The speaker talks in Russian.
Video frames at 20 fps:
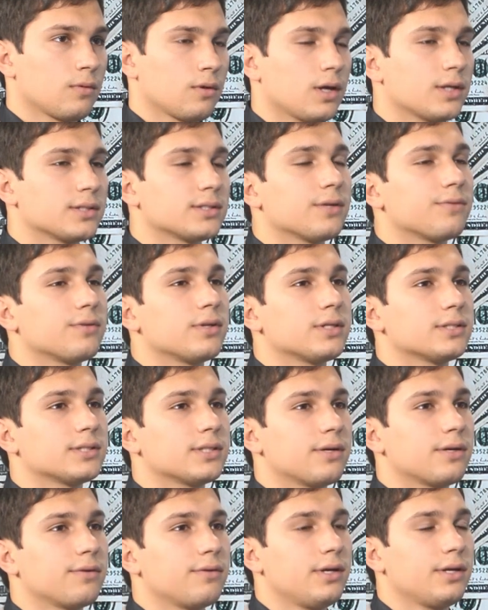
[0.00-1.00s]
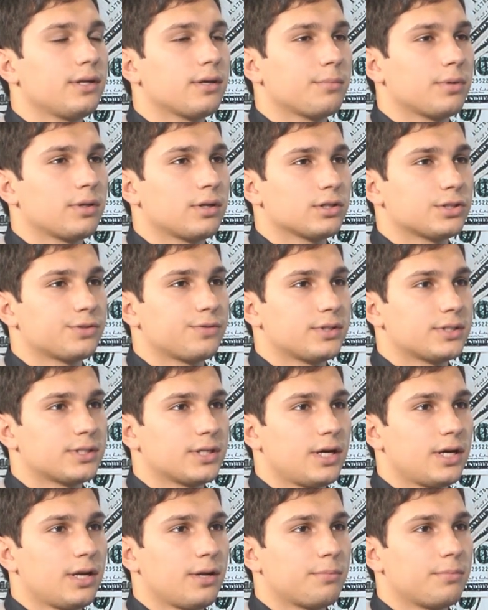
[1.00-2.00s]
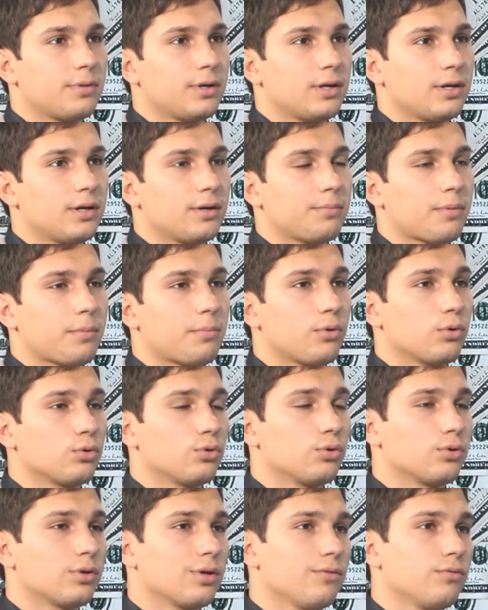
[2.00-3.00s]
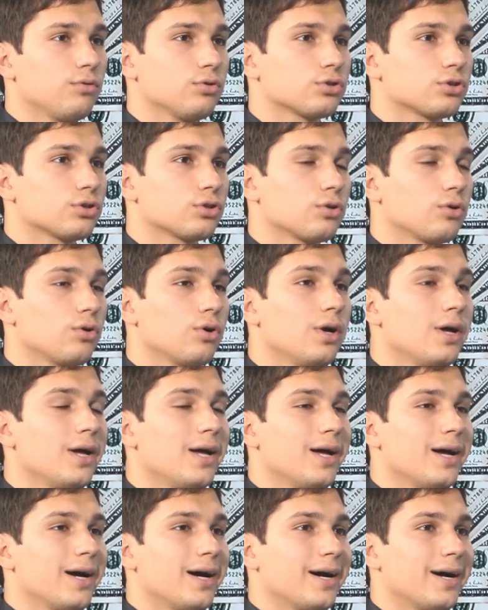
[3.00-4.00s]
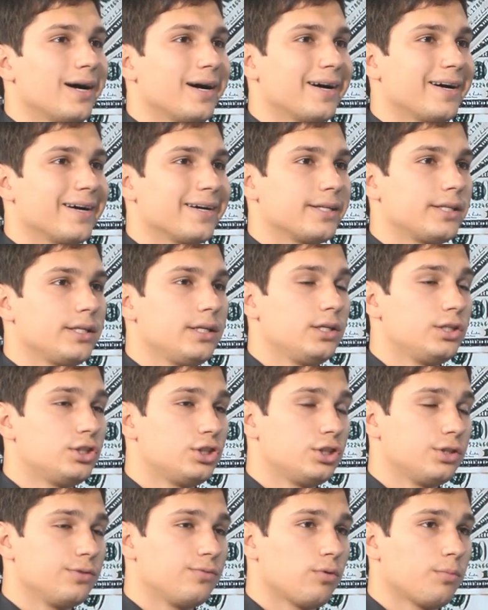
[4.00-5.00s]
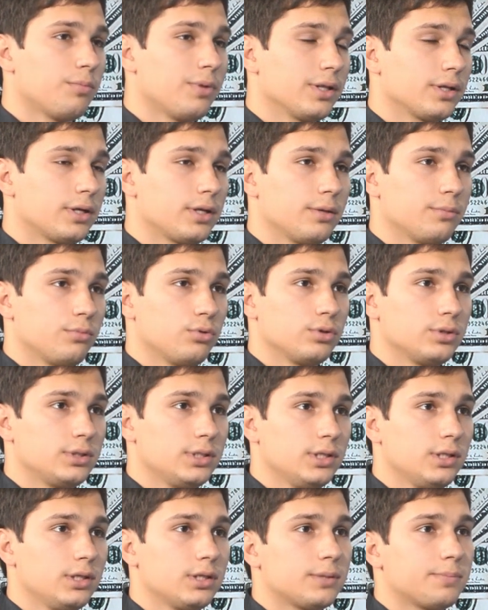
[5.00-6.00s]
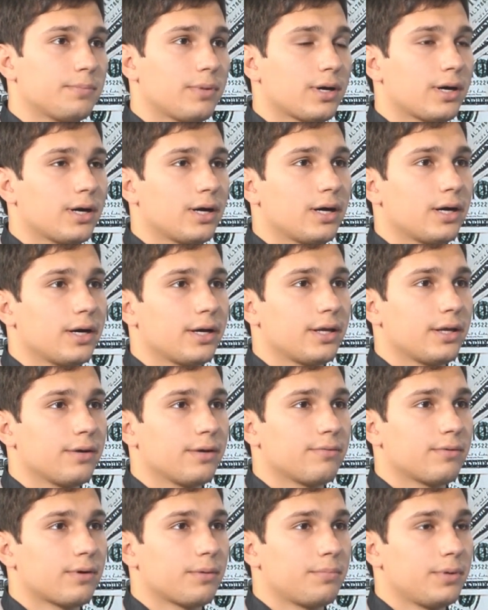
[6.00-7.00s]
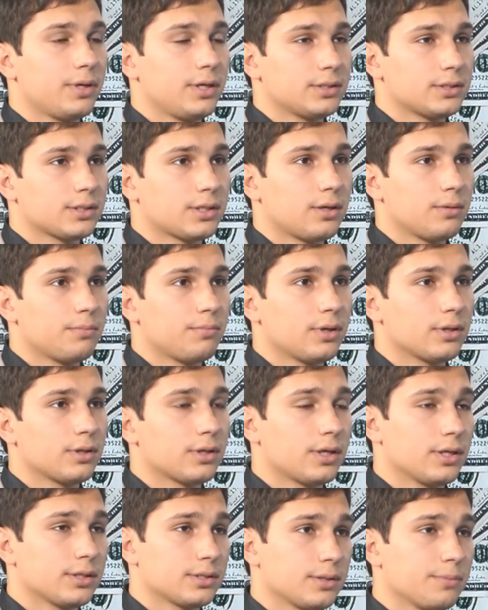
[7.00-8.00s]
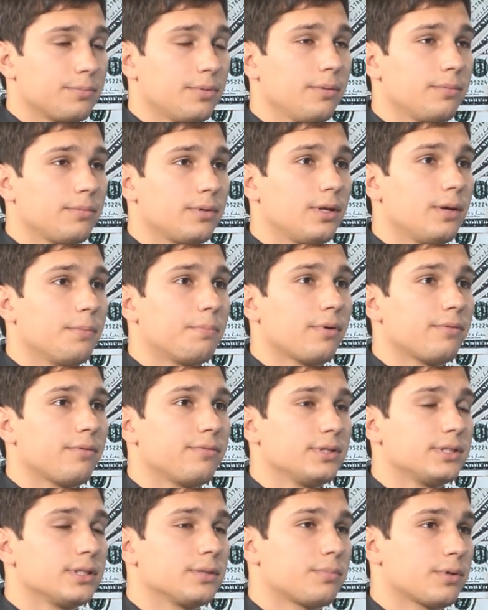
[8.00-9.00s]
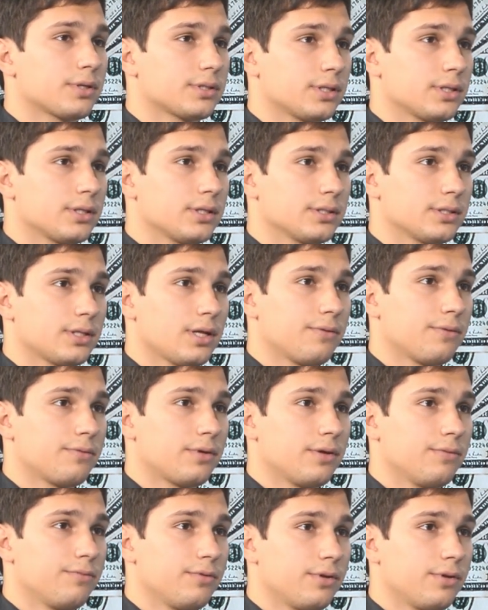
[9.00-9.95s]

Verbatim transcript: Основные заявления Банка Швейцарии были по поводу того, что а, ничего банк не будет делать, пока Европейский банк ЕЦБ не повысит процентные ставки в